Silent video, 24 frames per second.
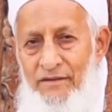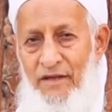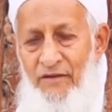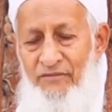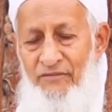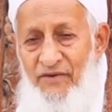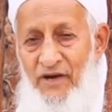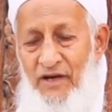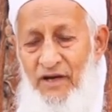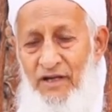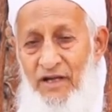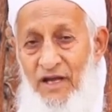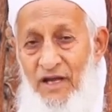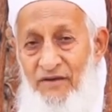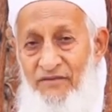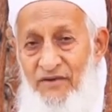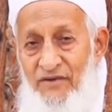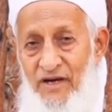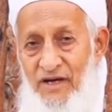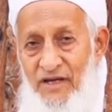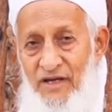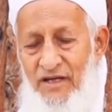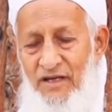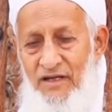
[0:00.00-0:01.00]
تفعل
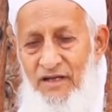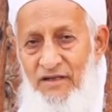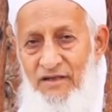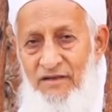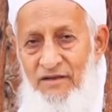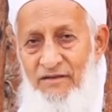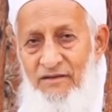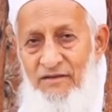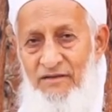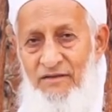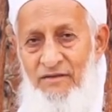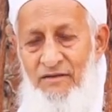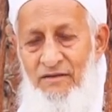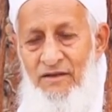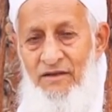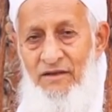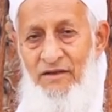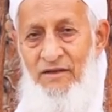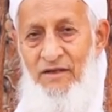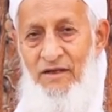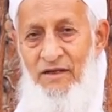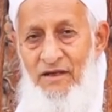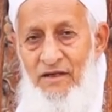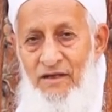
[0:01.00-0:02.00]
الأفاعيل
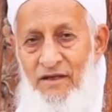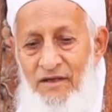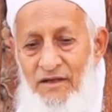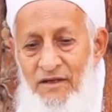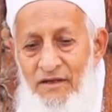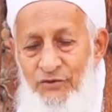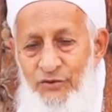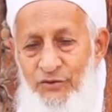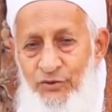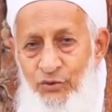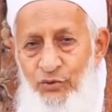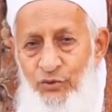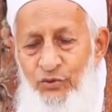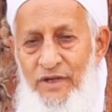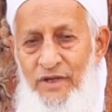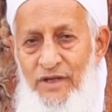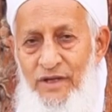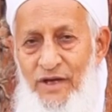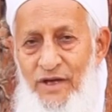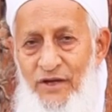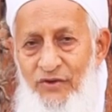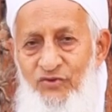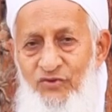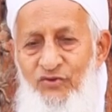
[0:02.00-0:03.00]
دون
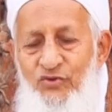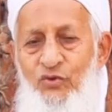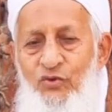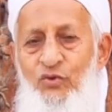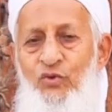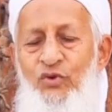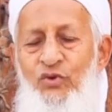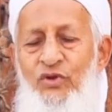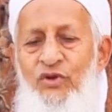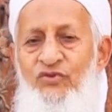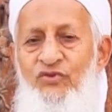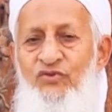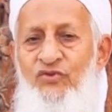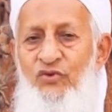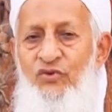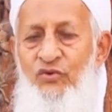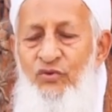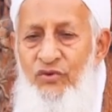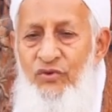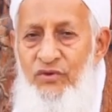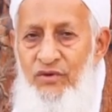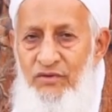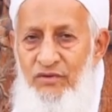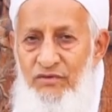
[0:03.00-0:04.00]
السجود
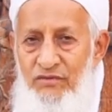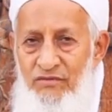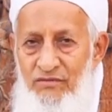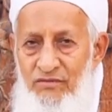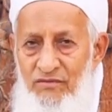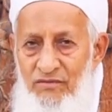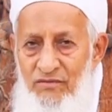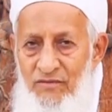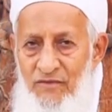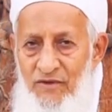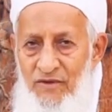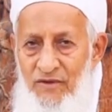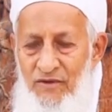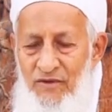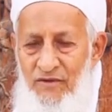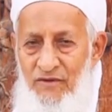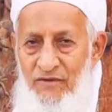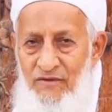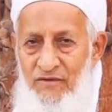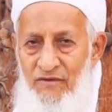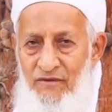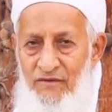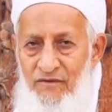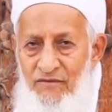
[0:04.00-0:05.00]
للزوج
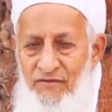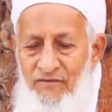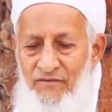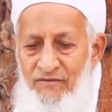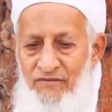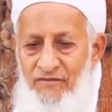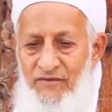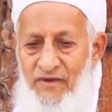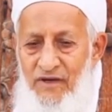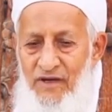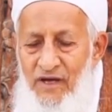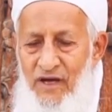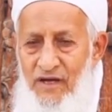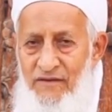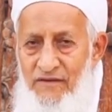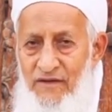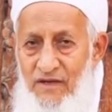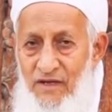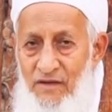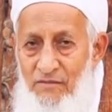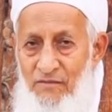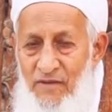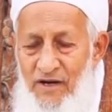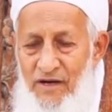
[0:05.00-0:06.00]

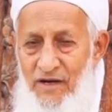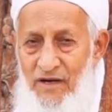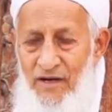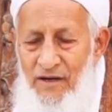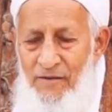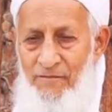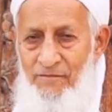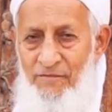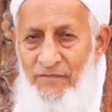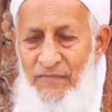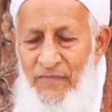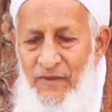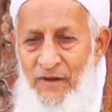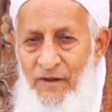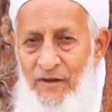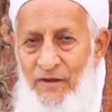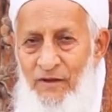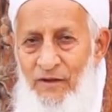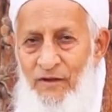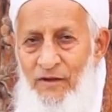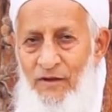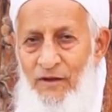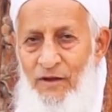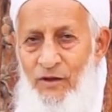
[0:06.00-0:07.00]
فهذه المرأة
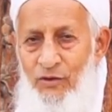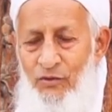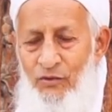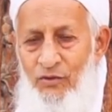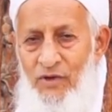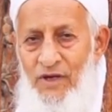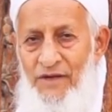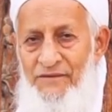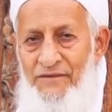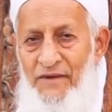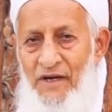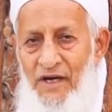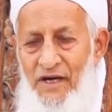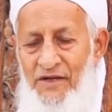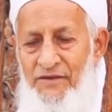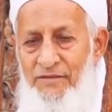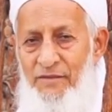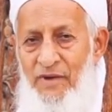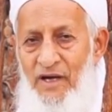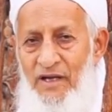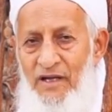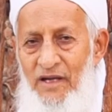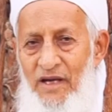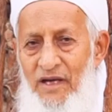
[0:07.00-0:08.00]
لو
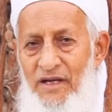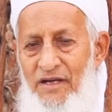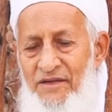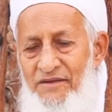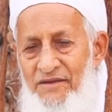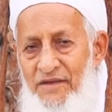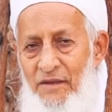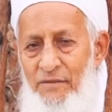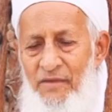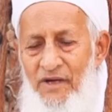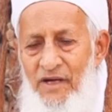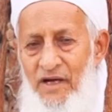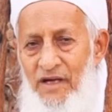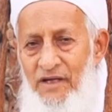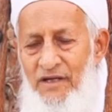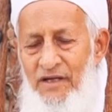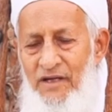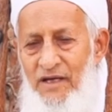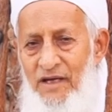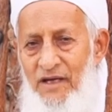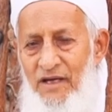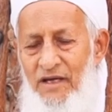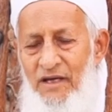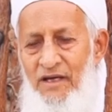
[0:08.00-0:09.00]
أطاعت بعلها ينطبق
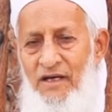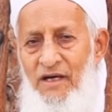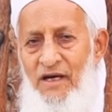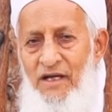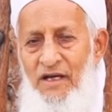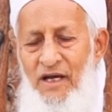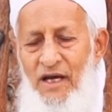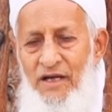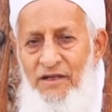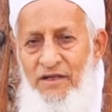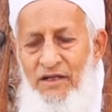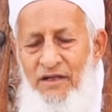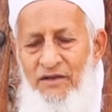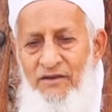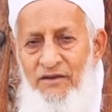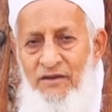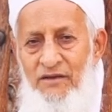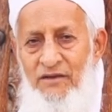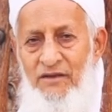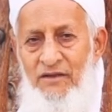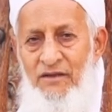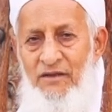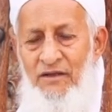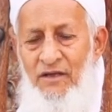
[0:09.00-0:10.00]
عليها الحديث
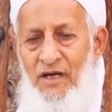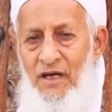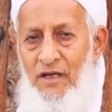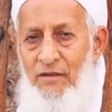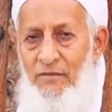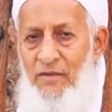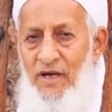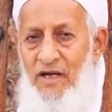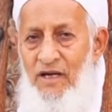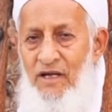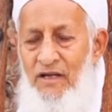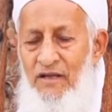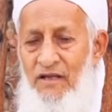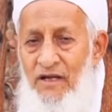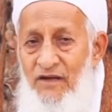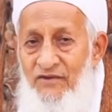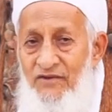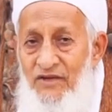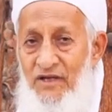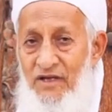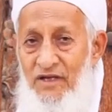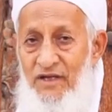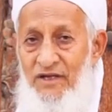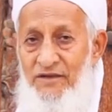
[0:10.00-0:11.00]
المرأة
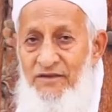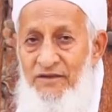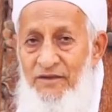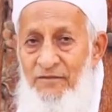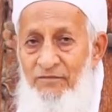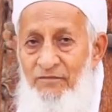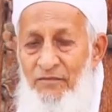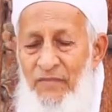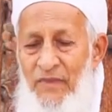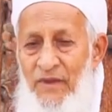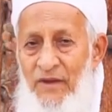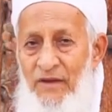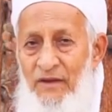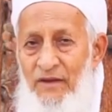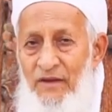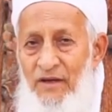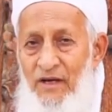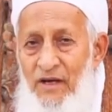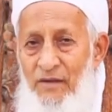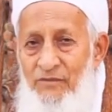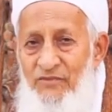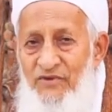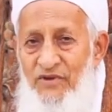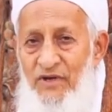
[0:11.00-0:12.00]
إذا صلت
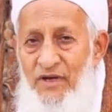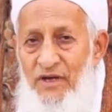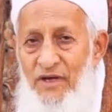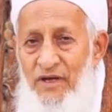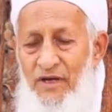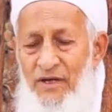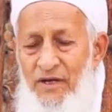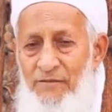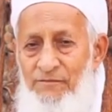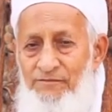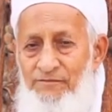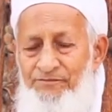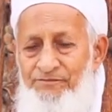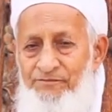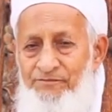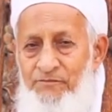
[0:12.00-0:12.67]
خمسها